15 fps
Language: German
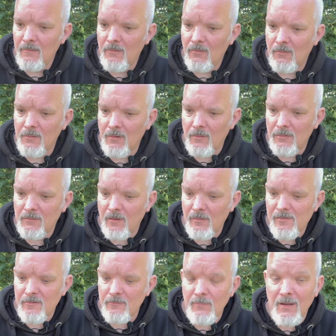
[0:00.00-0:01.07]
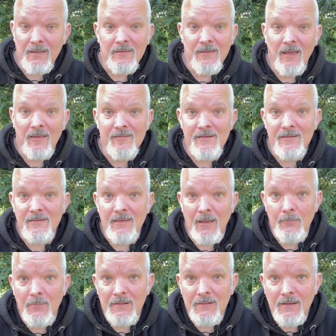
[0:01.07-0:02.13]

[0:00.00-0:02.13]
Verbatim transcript: Und auch dazu mache ich herzlich gern mal den